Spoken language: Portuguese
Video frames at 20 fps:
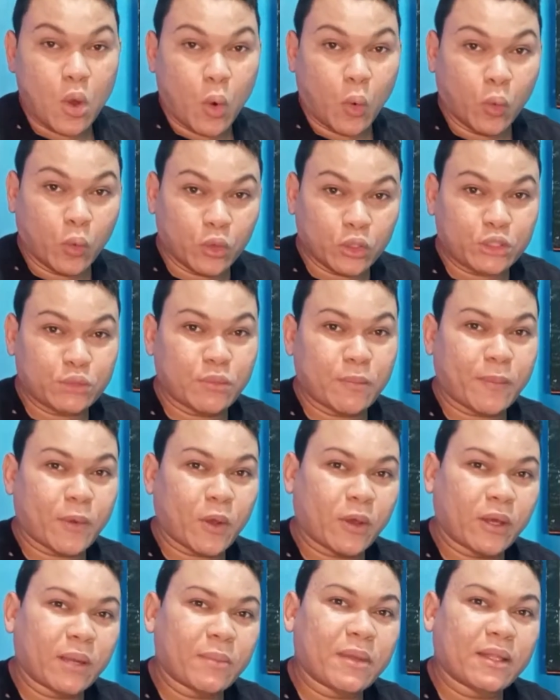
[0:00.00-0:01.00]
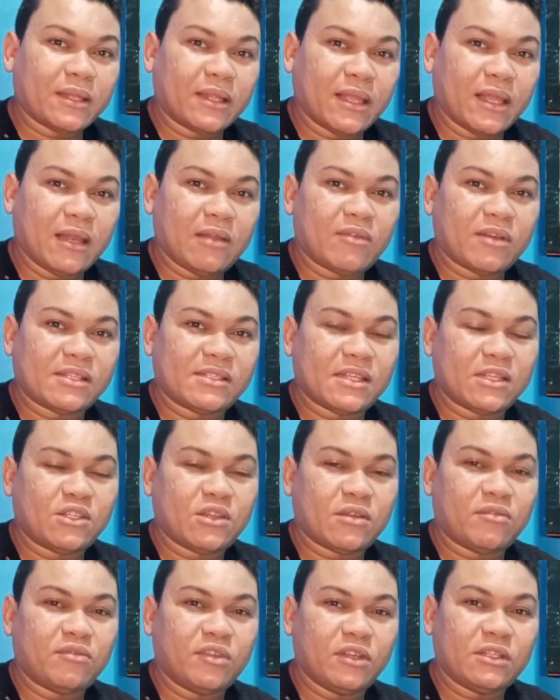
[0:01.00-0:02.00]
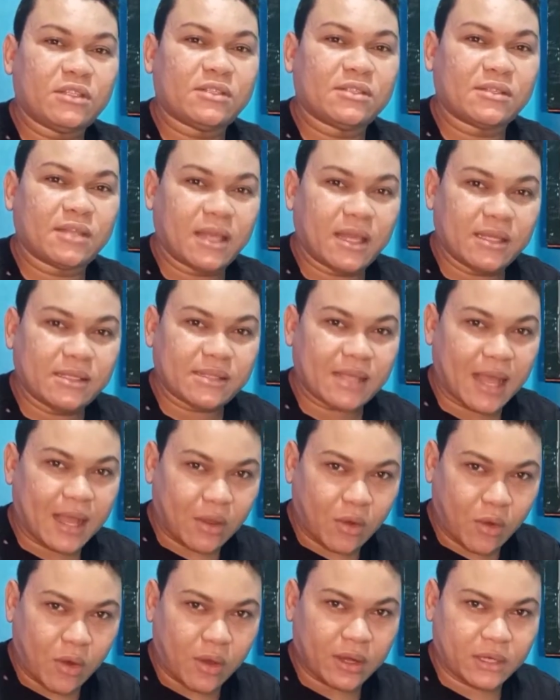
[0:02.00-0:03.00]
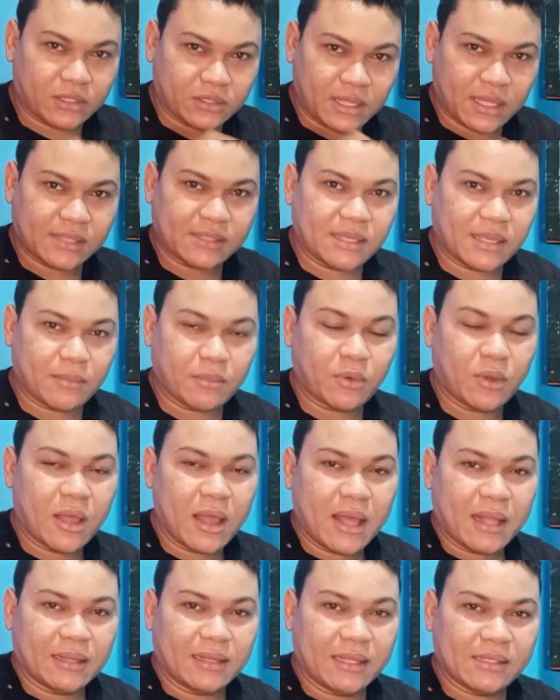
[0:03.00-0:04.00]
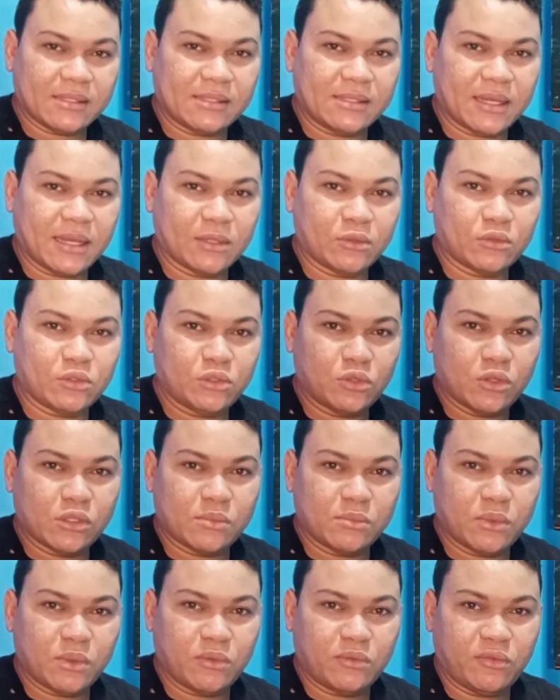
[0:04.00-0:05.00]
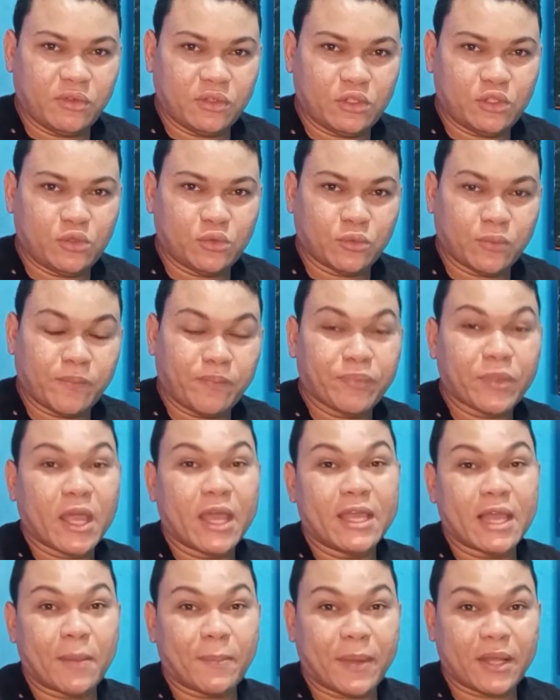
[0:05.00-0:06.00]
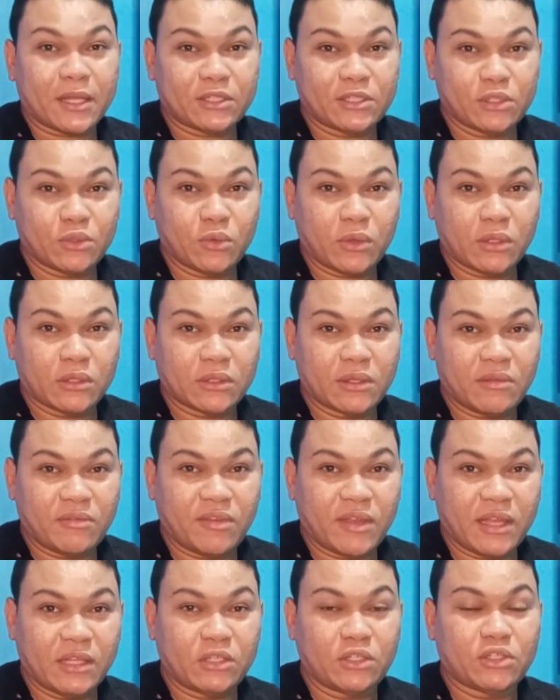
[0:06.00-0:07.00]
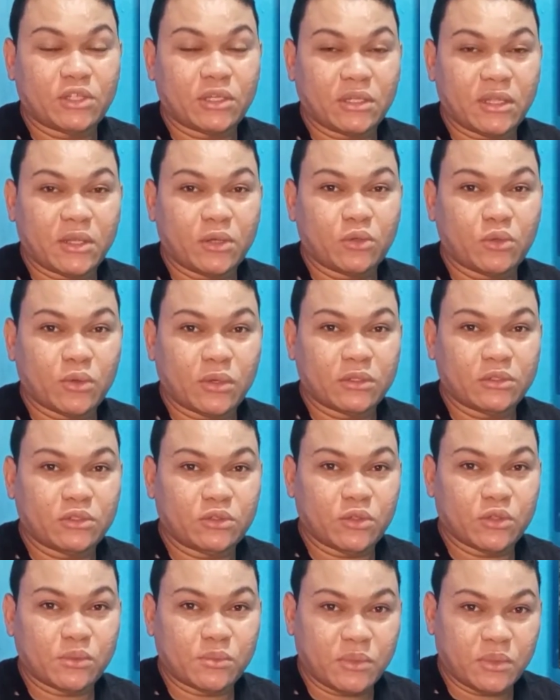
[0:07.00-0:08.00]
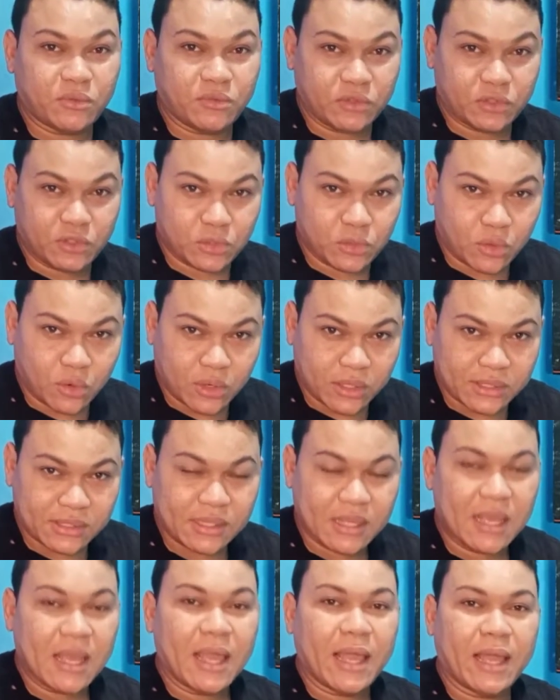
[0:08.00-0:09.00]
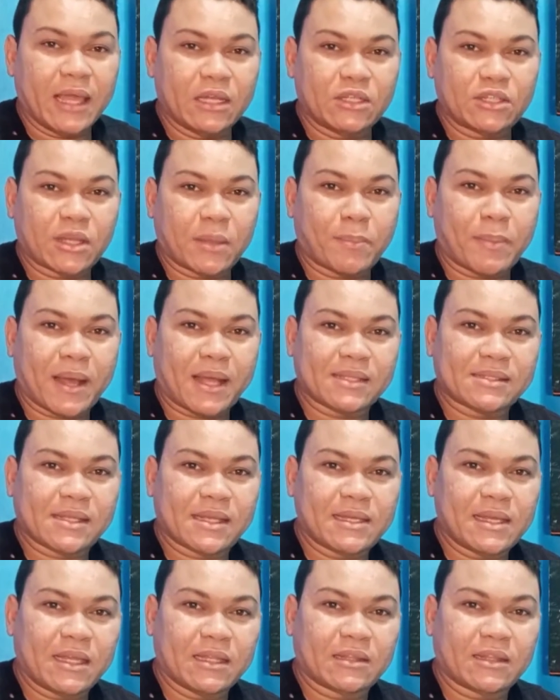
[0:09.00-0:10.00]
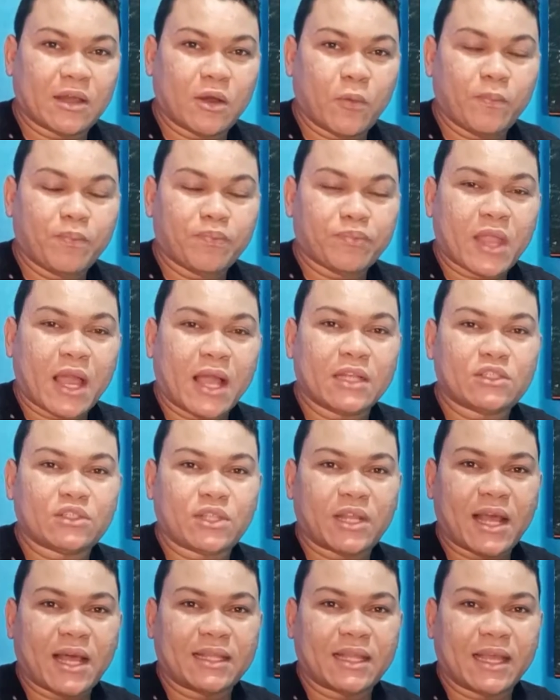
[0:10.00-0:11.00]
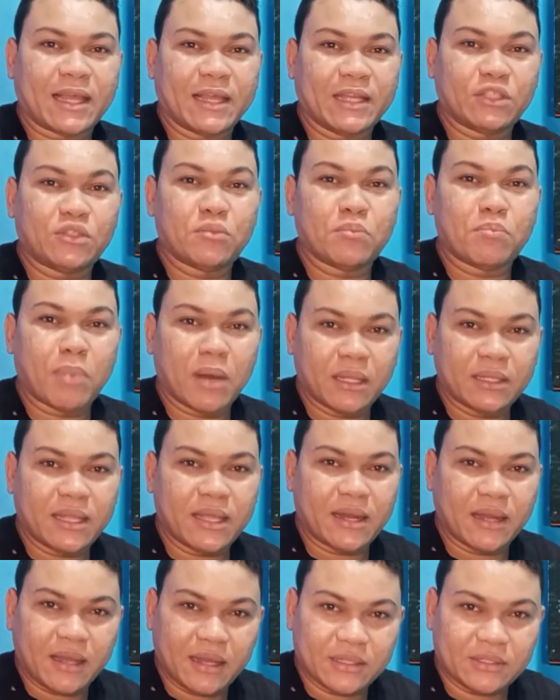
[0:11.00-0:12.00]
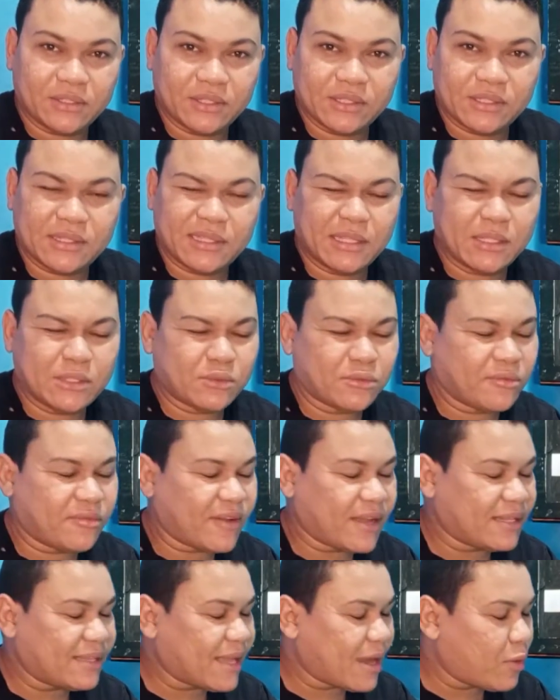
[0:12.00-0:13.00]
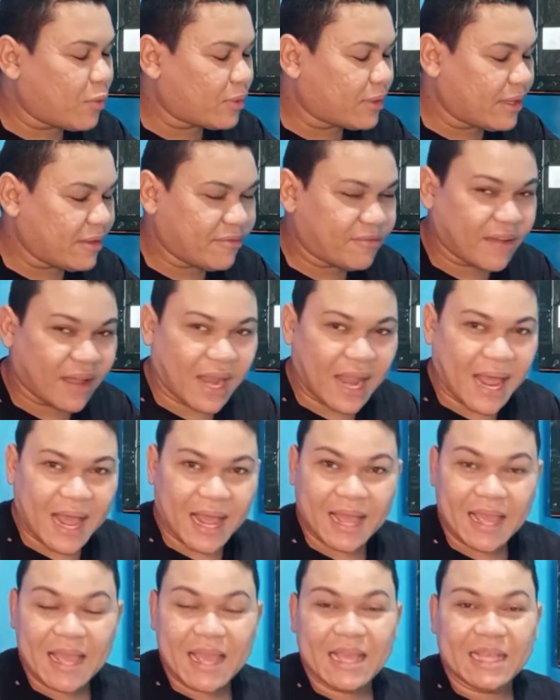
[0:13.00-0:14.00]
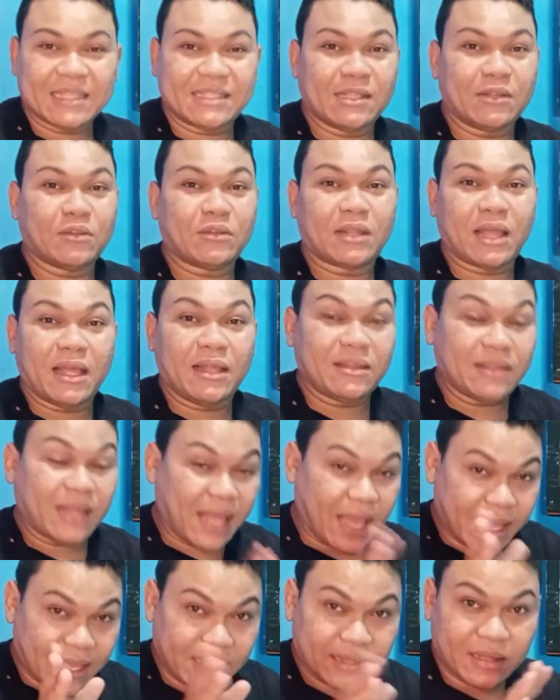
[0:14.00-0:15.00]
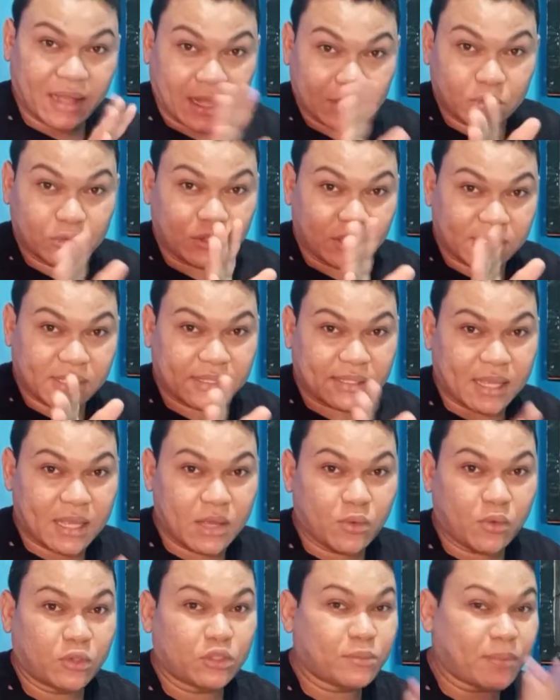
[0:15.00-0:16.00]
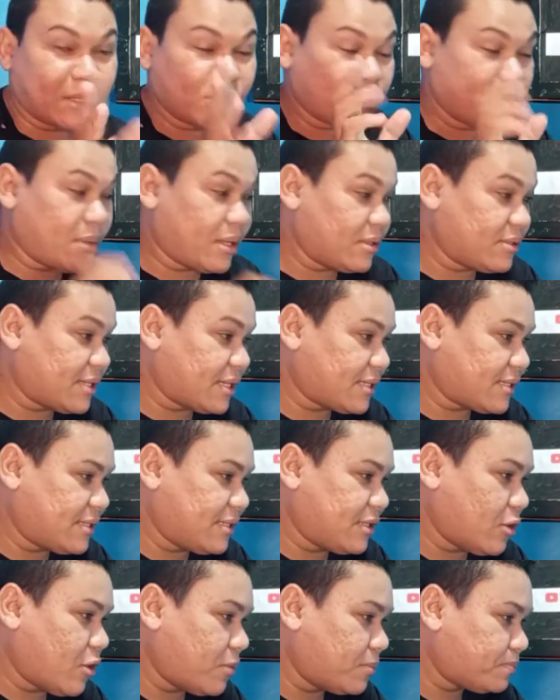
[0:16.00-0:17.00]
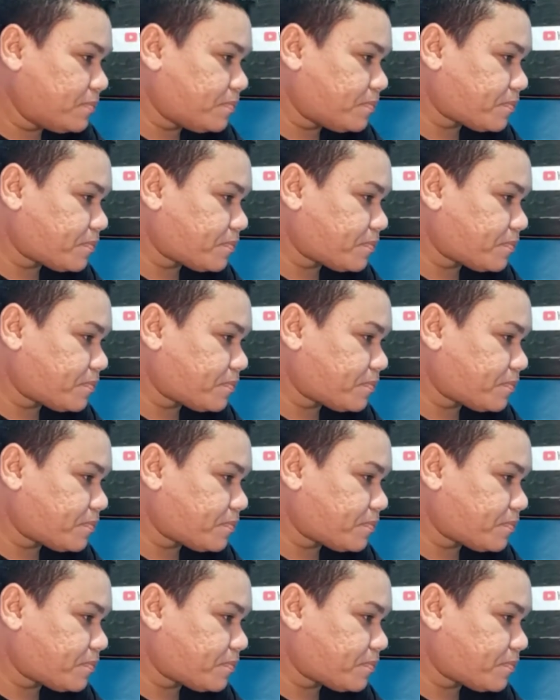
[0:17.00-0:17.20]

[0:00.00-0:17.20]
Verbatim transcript: O último programa dele vai ser dia 26 agora de dezembro desse ano de 2021. E a partir do ano que vem, de janeiro do ano de 2022, ele já passa aí então a estrear na rede Bandeirantes. Isso vai dar o que falar que você não tem ideia. A notícia saiu hoje mais ou menos assim, ó.